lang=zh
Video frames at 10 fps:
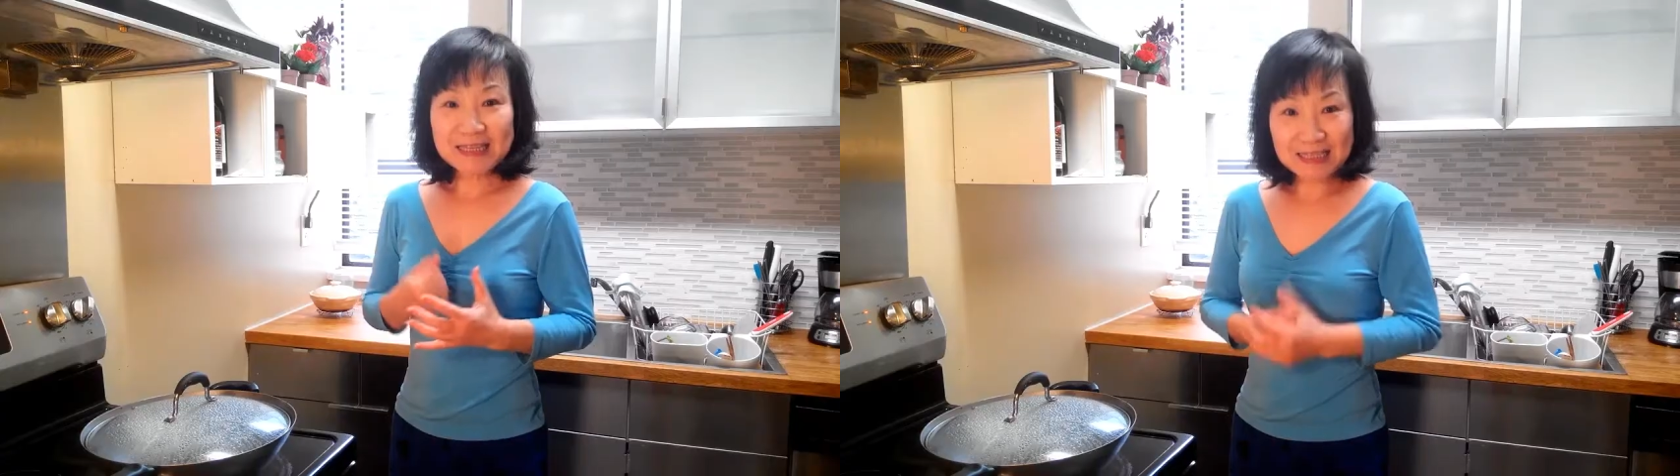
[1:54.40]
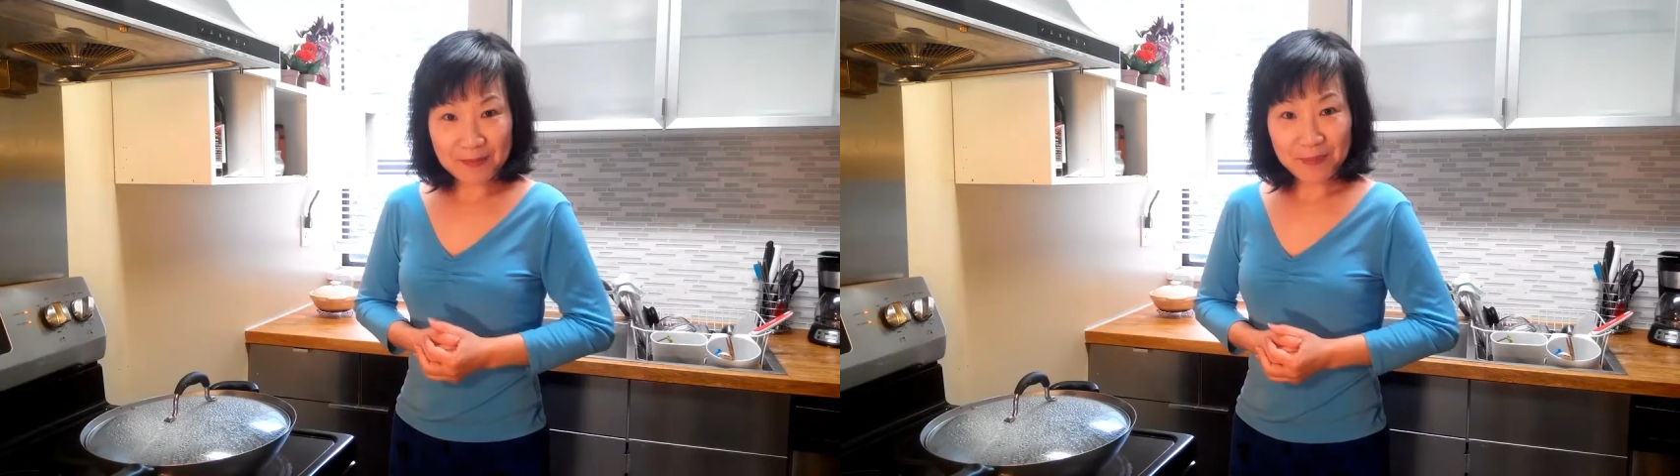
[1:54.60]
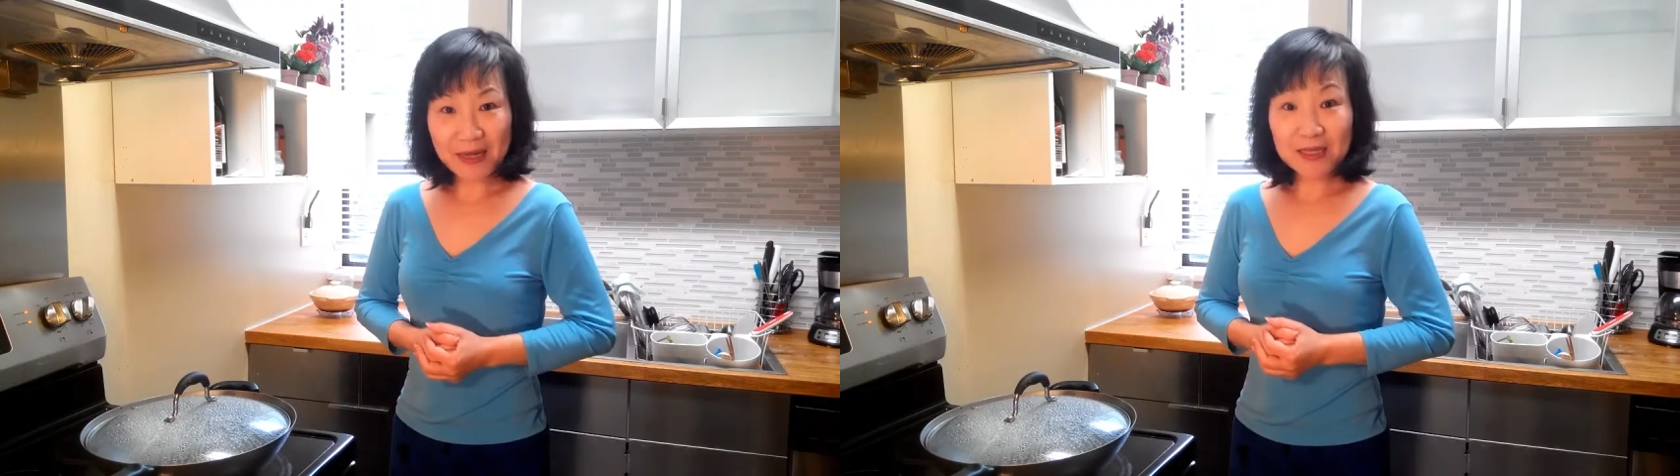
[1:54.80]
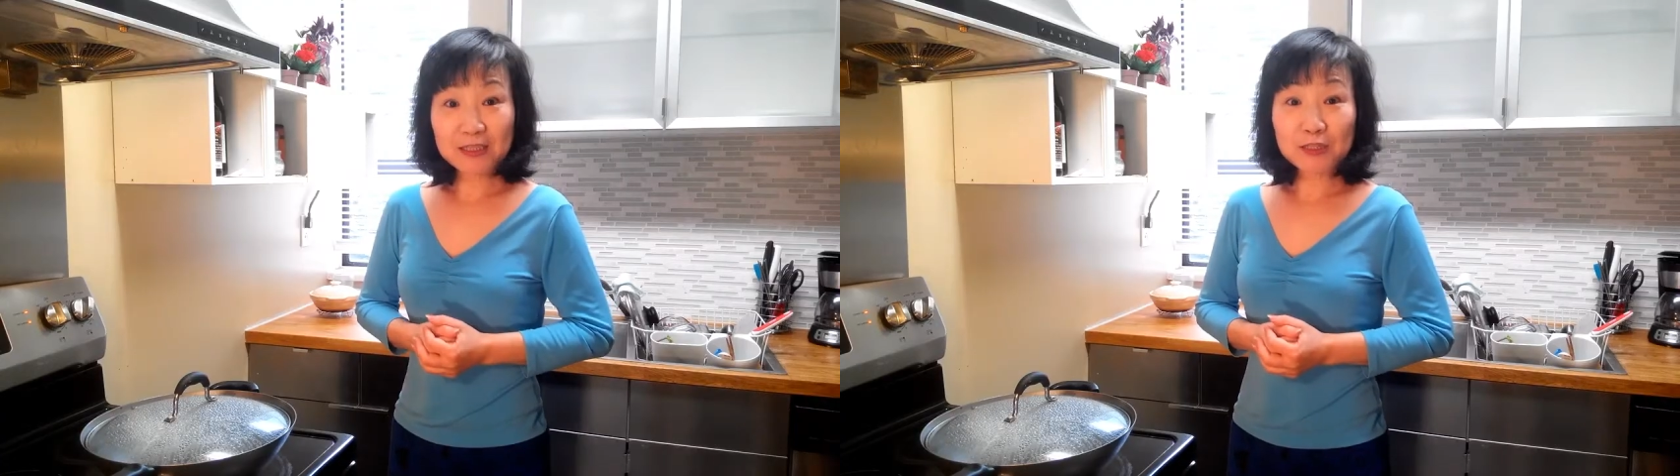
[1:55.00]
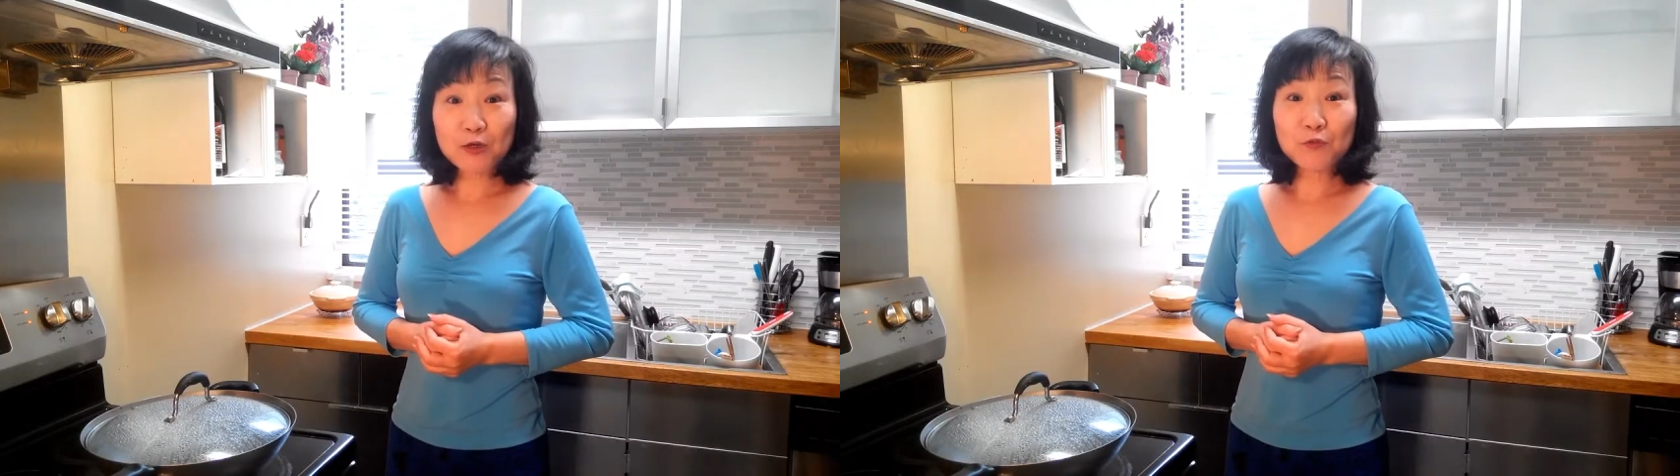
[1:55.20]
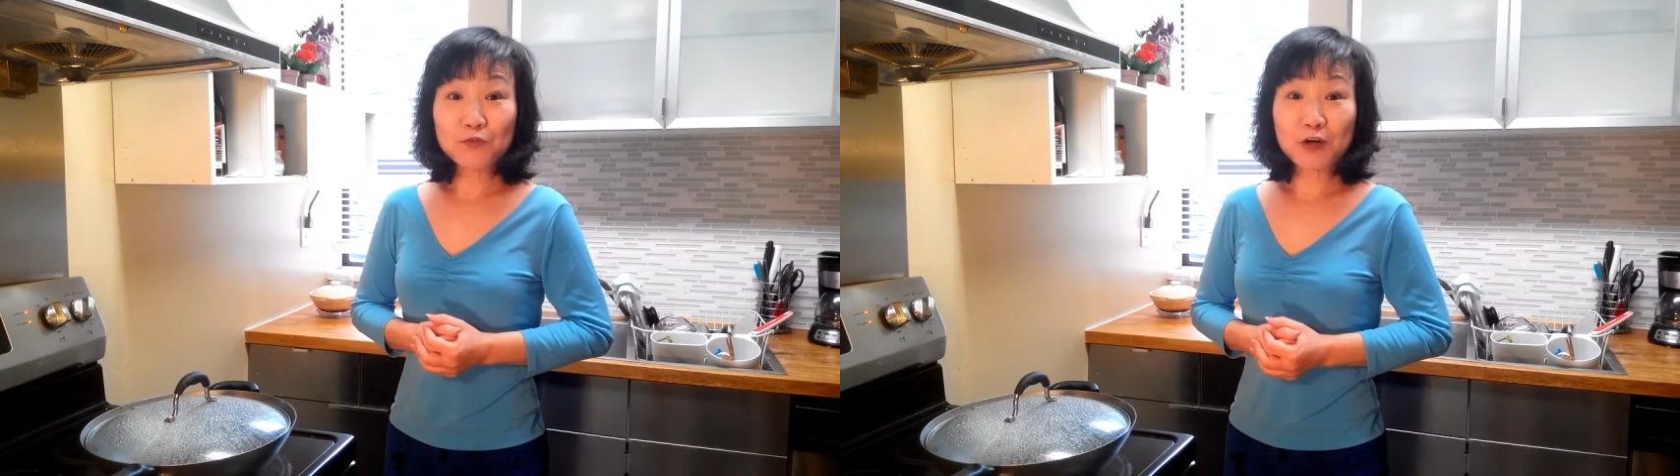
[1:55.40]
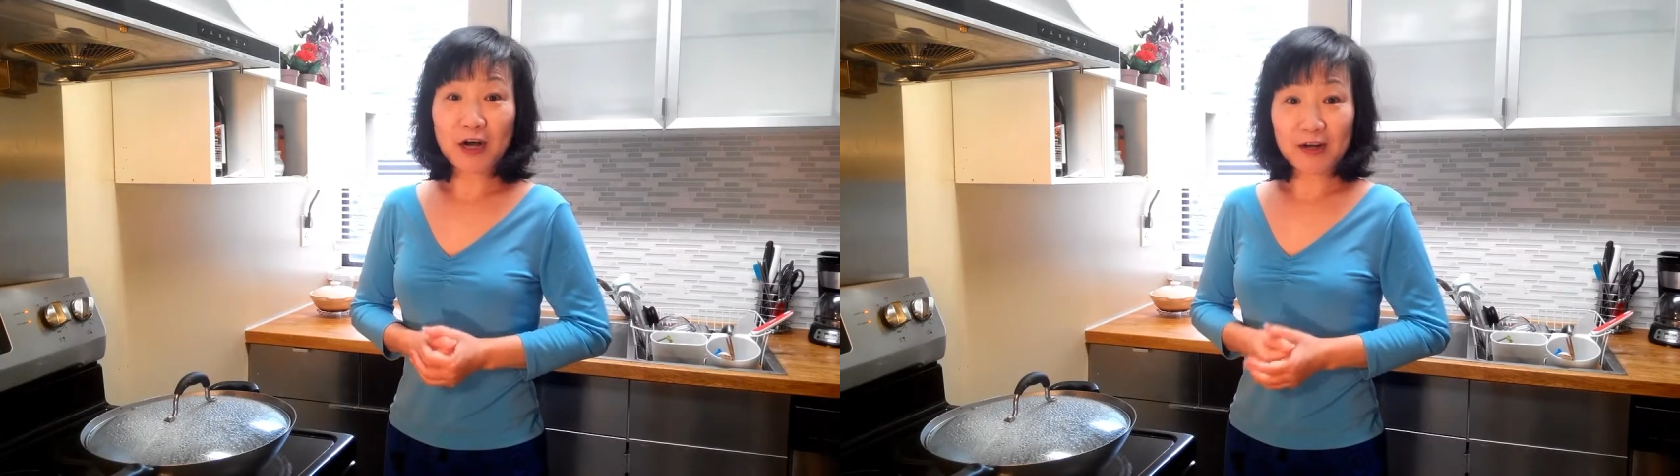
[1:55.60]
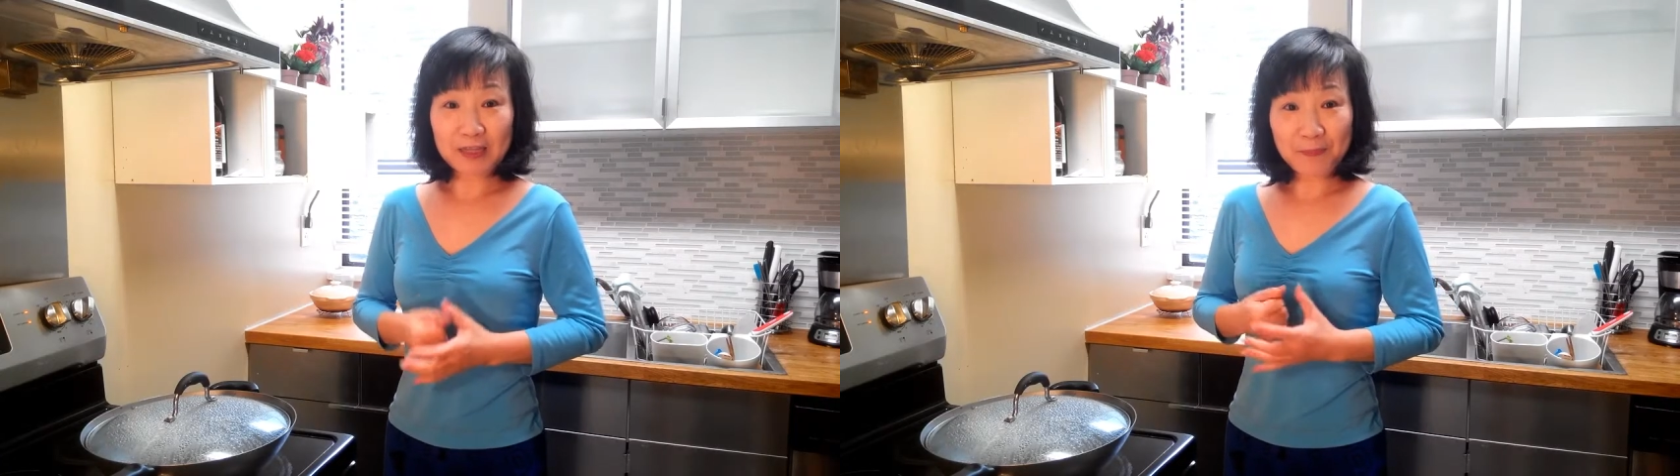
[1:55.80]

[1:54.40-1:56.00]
那三百克豆腐哈，